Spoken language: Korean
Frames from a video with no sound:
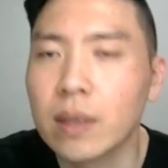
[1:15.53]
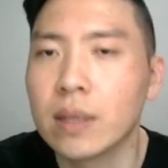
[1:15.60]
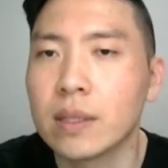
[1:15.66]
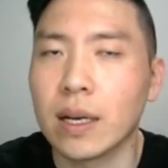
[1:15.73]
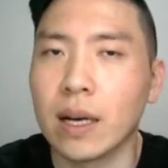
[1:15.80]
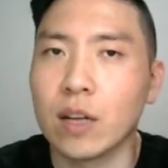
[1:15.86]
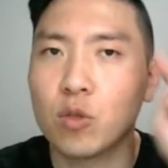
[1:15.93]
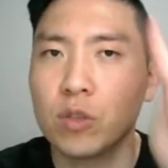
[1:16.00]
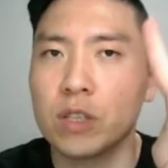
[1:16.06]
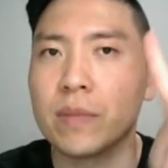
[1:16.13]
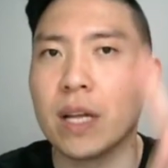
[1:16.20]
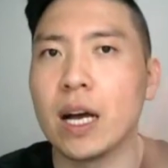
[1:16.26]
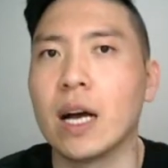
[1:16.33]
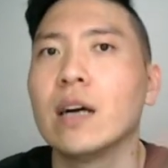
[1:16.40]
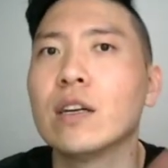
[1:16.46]
자,
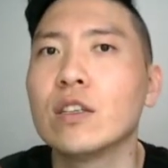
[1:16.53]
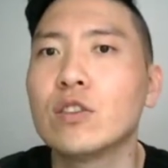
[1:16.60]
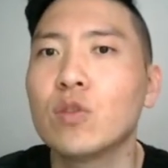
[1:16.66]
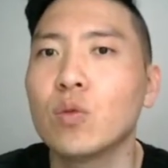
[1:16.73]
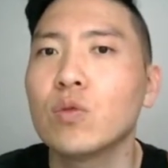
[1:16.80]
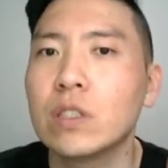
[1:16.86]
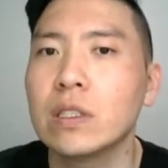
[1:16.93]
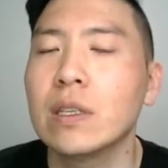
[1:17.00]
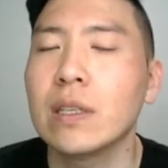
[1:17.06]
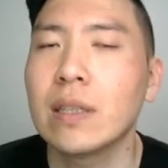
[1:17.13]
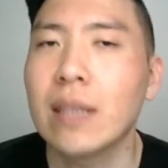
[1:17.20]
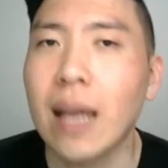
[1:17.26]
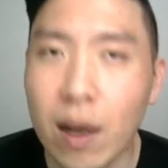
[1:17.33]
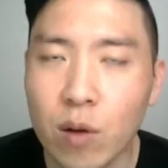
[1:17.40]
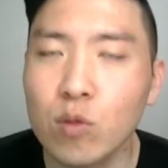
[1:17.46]
두즈입니다 소스는
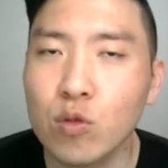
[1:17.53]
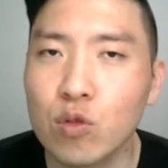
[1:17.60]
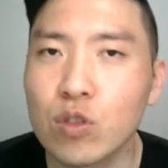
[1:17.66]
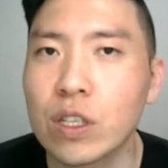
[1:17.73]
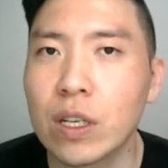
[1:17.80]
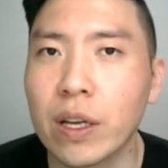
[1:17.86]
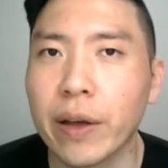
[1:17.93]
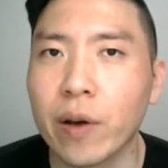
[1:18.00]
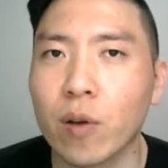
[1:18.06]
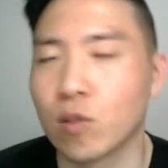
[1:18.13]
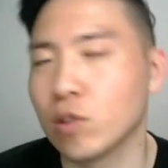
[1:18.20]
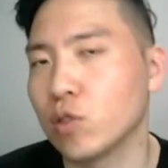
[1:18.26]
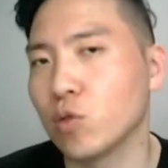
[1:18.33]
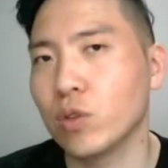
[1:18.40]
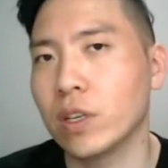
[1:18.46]
따로 주실래요?
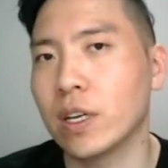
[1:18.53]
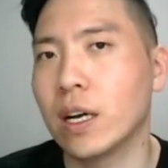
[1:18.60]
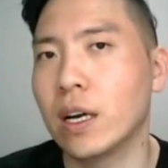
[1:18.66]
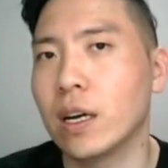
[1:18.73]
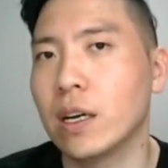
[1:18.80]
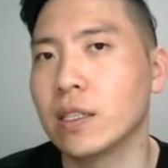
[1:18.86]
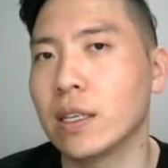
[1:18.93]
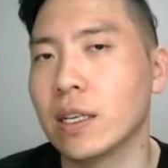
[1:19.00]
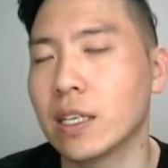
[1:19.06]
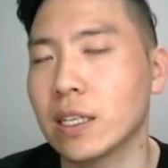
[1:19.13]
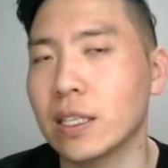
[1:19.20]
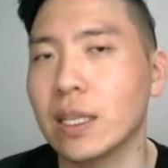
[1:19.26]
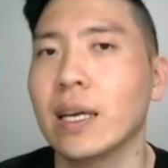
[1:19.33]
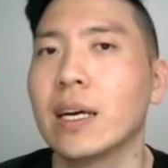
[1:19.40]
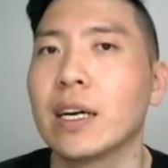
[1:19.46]
그렇죠. 우리가 이제
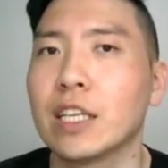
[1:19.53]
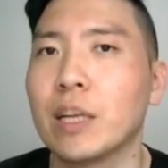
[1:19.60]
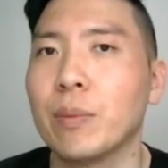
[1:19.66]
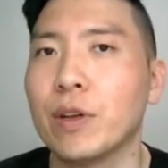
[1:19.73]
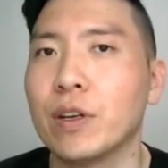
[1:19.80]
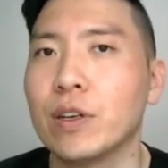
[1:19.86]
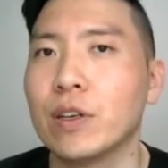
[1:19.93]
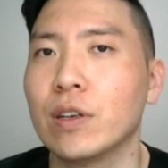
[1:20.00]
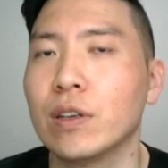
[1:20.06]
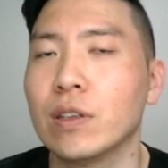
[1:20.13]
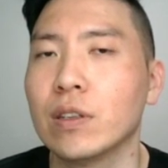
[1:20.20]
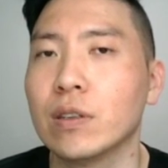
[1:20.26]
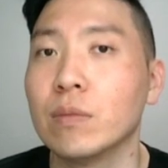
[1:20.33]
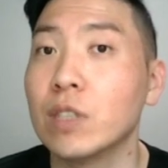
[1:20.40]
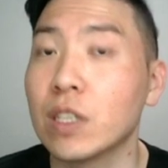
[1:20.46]
식당에 가게
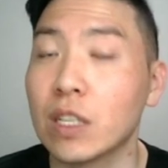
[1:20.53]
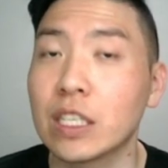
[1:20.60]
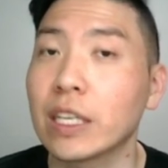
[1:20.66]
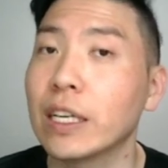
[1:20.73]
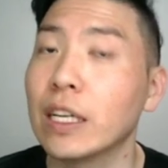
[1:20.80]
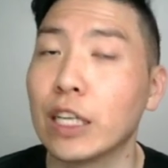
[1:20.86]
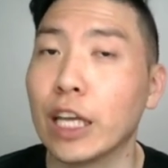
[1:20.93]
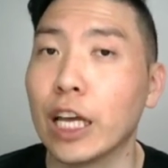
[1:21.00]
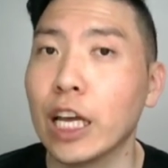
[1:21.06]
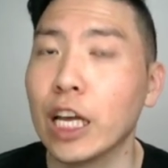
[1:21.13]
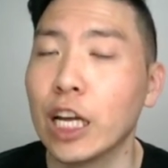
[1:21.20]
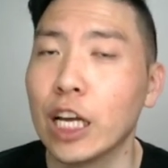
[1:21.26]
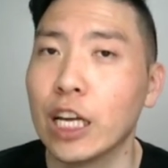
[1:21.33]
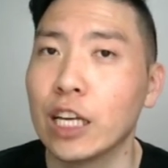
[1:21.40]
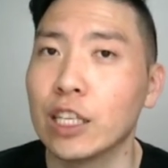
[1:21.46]
되면은 음식을 시킬 때
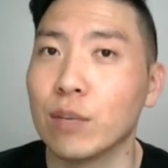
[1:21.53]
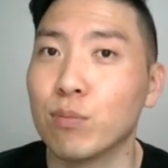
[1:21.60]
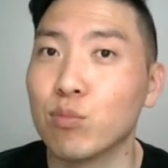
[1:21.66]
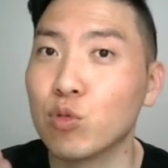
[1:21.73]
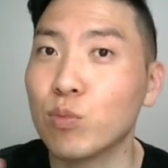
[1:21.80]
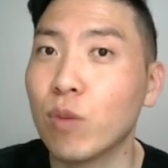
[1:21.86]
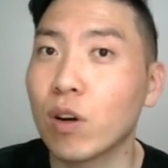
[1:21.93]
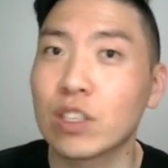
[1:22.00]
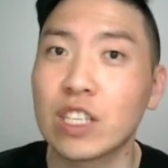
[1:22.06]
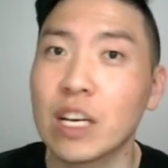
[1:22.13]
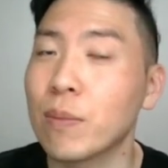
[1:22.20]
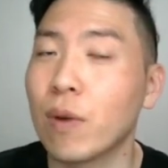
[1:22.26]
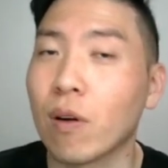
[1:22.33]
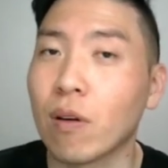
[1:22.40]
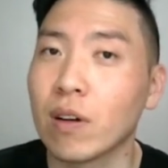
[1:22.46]
이제 부먹,
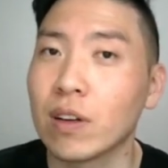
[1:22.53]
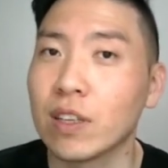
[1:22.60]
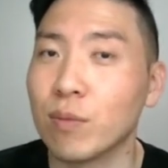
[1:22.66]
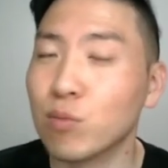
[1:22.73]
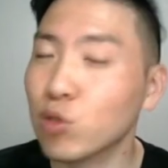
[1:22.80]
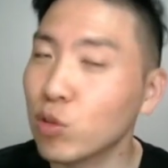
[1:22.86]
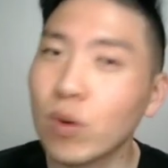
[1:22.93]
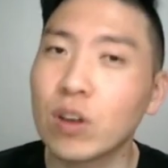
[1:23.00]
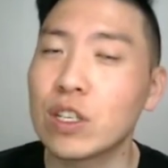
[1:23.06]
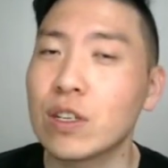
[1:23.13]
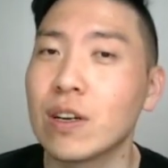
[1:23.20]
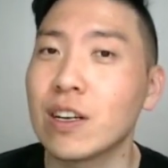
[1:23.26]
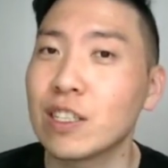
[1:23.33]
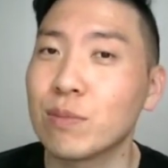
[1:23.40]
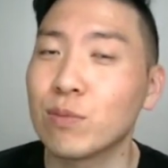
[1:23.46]
찍먹. 근데 부먹
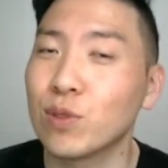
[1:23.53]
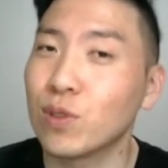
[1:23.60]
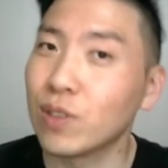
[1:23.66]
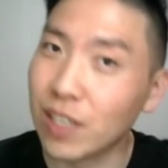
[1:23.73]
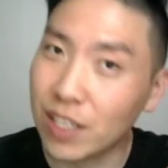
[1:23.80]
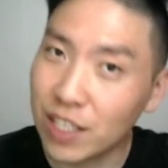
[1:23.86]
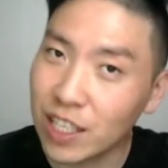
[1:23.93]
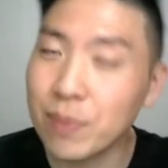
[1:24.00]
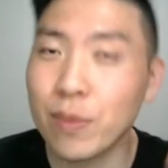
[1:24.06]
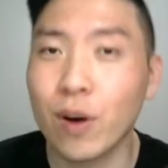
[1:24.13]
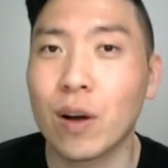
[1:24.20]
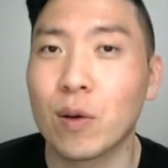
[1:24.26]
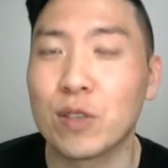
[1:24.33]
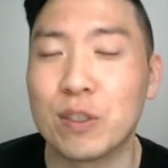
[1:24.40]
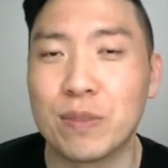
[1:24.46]
싫어하시는 분들은 이제 찍먹
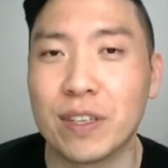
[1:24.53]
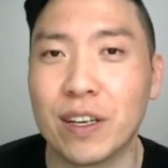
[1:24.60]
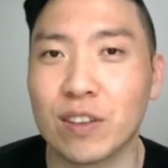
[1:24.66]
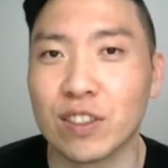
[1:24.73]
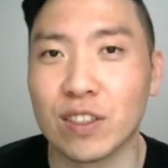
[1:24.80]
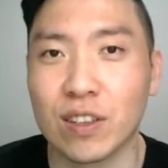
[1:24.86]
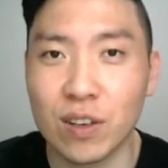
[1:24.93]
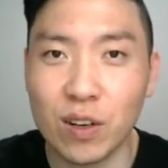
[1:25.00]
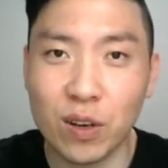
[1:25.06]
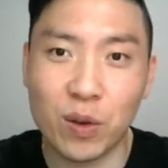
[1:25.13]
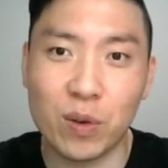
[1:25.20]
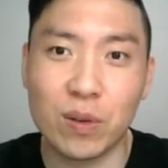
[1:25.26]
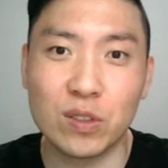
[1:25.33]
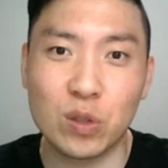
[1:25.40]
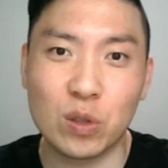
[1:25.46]
하고 싶잖아요. 그래서 그럴
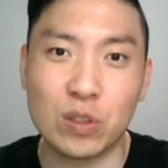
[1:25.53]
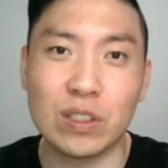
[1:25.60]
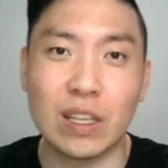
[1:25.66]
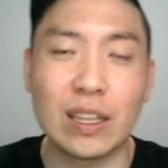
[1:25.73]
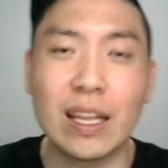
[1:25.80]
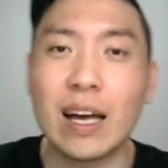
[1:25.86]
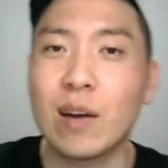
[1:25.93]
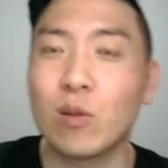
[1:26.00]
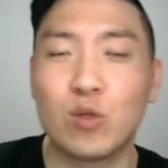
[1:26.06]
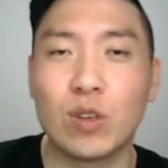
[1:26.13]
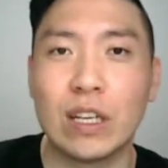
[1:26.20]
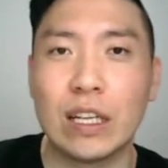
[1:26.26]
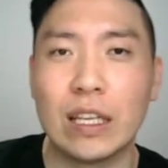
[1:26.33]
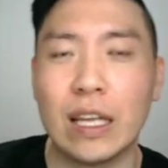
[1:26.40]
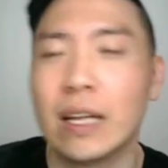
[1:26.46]
경우는 소스는 이제 따로 줘야
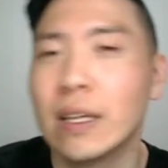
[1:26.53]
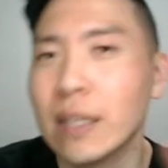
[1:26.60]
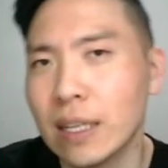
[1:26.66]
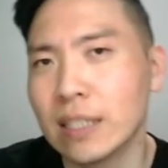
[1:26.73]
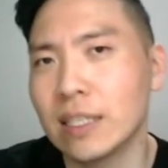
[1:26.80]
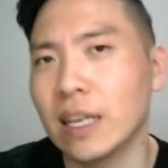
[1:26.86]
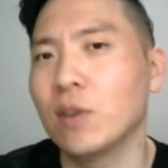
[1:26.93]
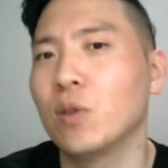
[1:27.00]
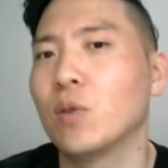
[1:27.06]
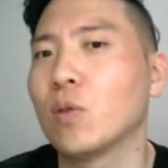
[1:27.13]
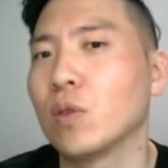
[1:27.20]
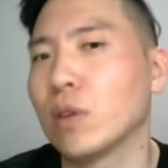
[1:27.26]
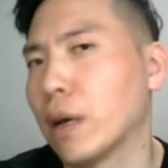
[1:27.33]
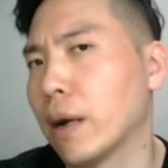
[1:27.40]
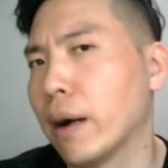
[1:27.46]
되는데. 자, 이거 영어로
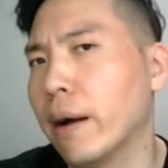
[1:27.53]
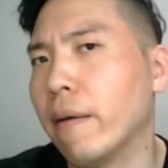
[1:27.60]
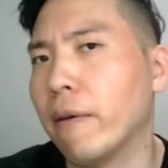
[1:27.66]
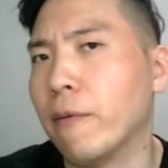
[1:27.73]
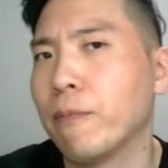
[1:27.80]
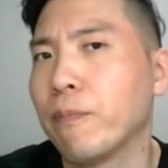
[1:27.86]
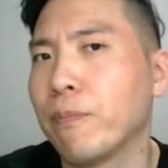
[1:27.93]
어떻게 할까요?